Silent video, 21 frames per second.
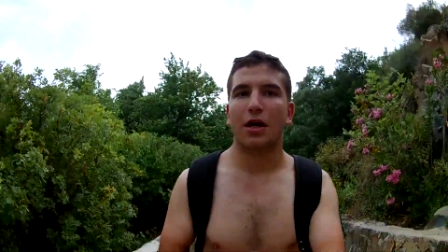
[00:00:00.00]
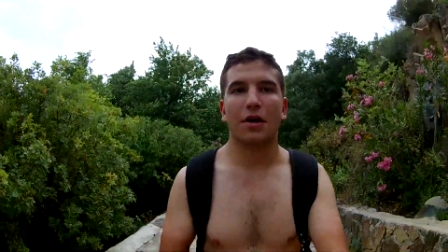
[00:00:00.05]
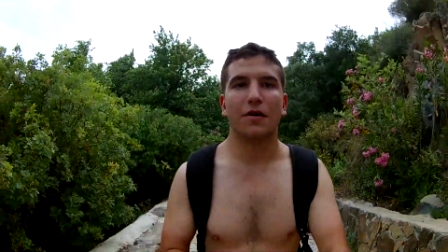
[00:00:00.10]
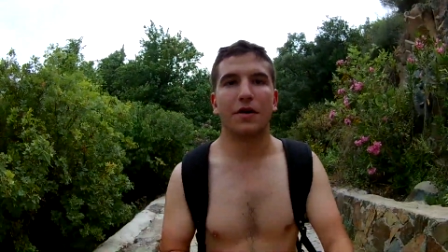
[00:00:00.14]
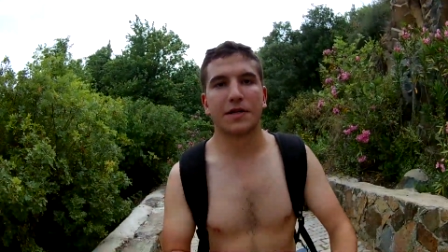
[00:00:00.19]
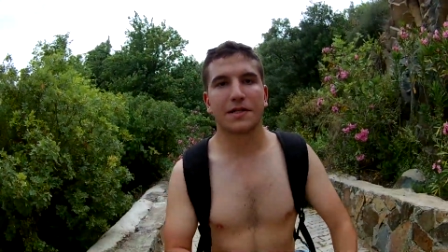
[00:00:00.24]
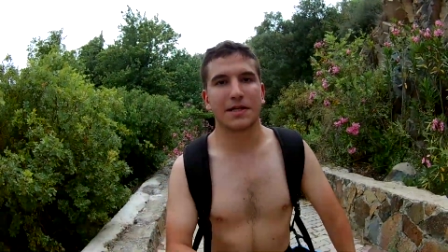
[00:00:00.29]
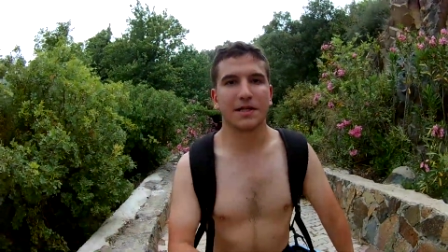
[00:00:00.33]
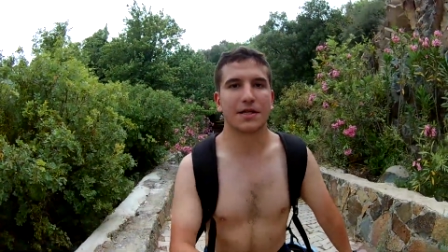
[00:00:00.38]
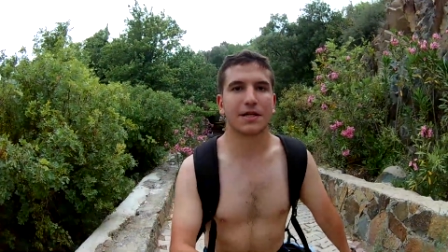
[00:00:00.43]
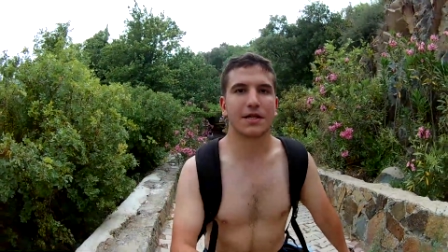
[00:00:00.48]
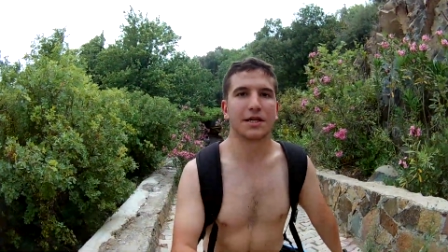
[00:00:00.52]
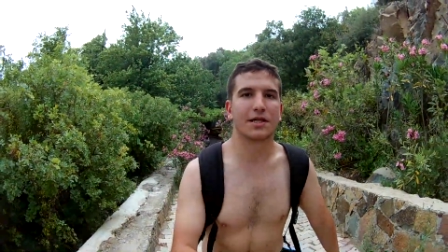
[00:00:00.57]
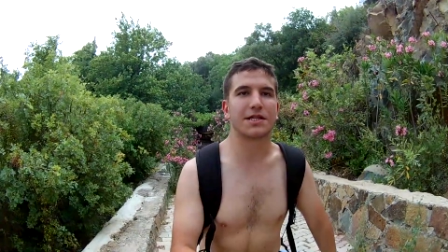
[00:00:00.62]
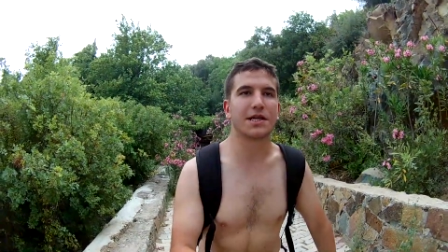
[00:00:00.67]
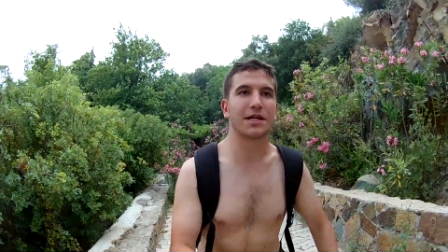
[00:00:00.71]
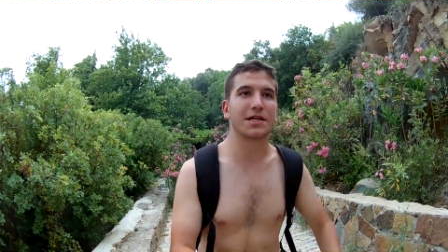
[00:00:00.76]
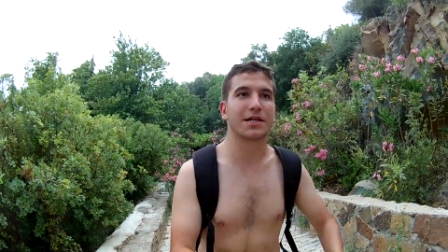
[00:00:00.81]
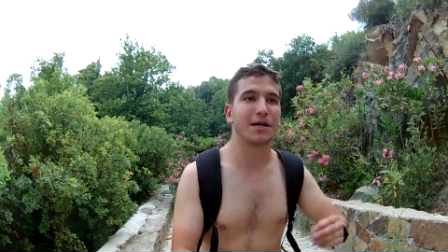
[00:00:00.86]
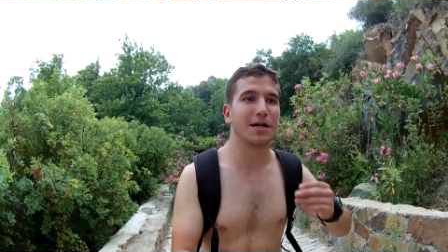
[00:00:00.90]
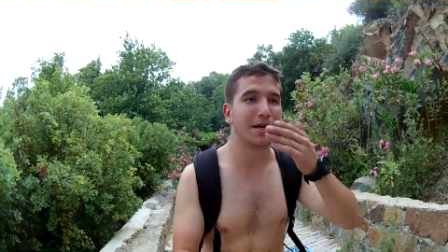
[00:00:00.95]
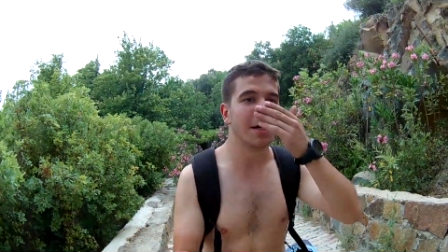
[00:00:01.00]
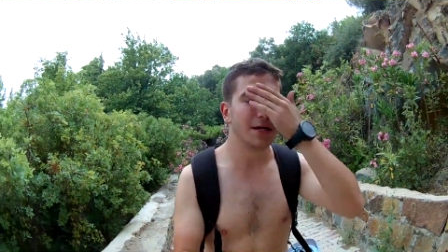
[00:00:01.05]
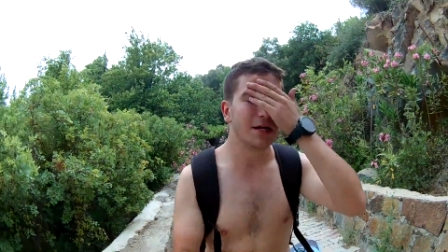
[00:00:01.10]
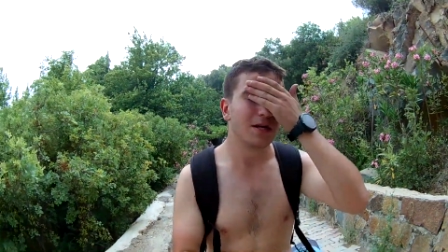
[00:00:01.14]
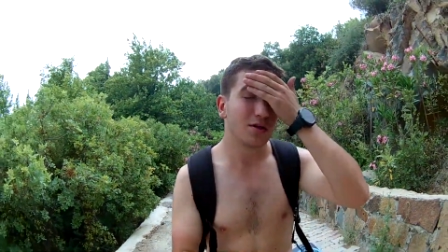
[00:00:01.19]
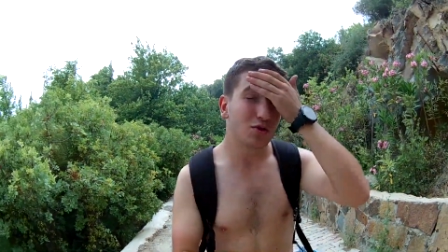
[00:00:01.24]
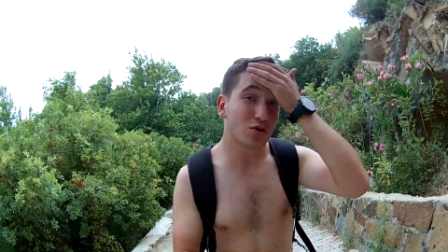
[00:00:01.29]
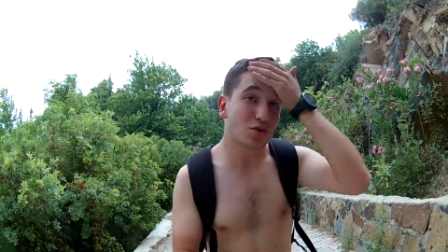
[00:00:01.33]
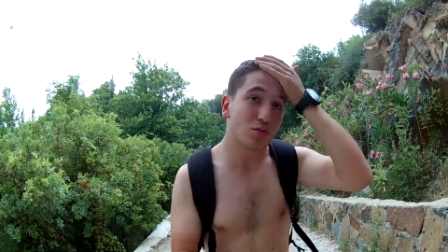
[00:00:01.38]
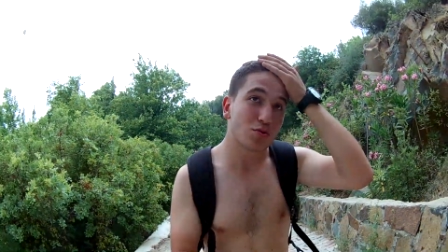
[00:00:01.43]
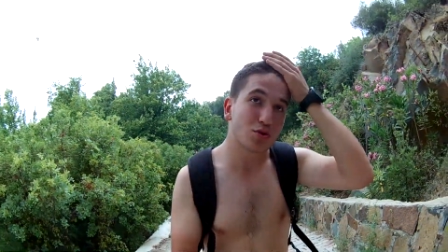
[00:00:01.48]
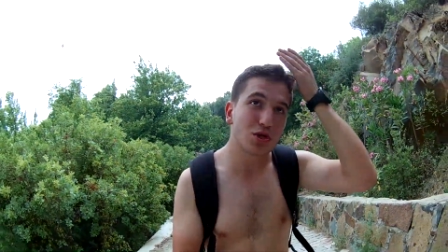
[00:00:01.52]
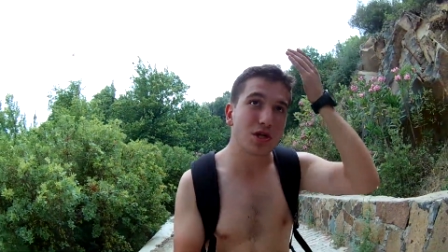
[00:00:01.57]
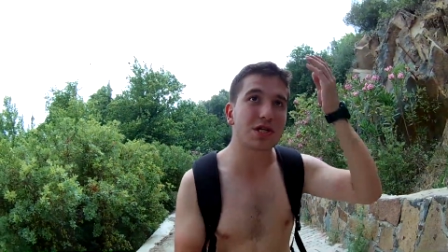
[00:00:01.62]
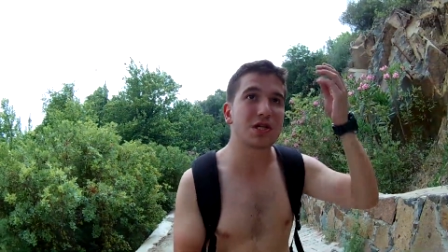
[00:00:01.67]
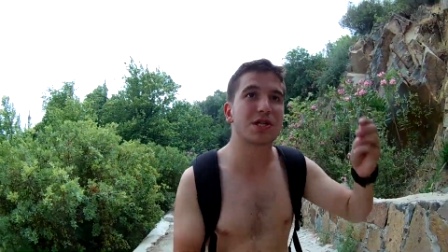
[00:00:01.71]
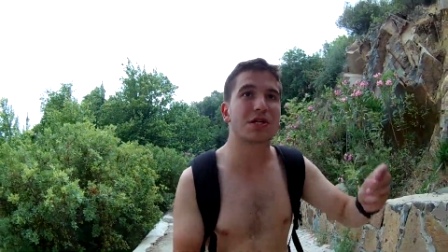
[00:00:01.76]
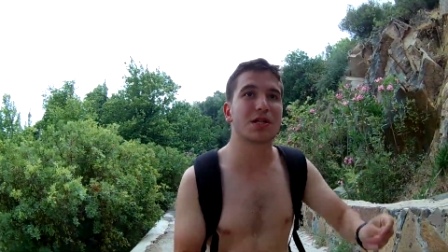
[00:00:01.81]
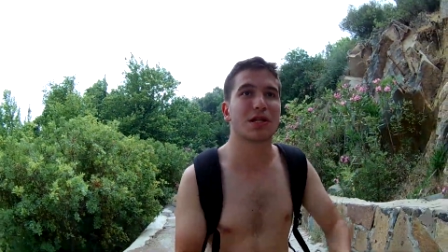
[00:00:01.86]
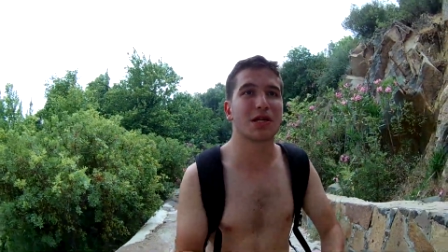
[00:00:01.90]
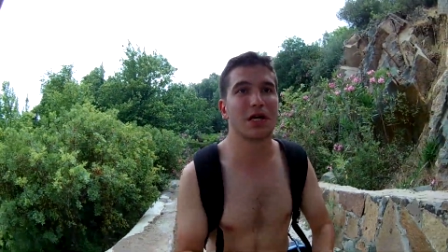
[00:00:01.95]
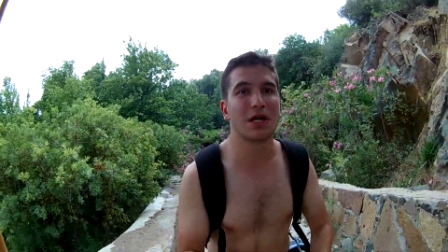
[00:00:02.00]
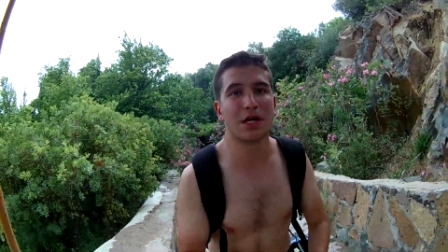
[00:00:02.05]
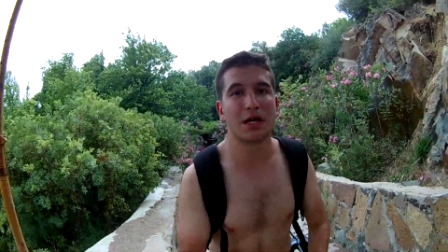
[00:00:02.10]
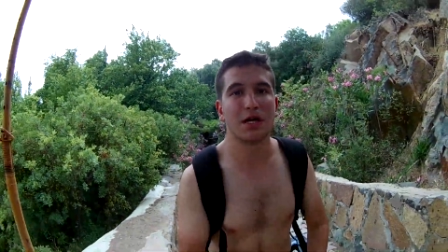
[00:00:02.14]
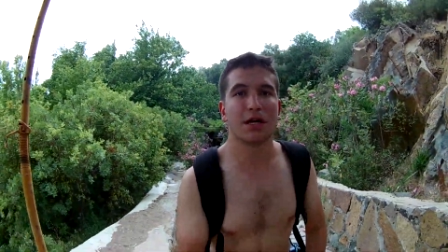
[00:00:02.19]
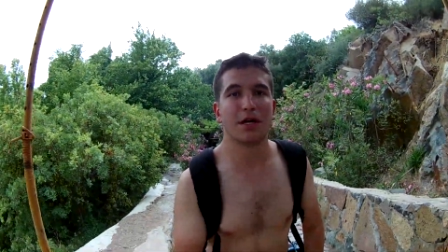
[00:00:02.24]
Evet gençler üstümüzü değiştirdik.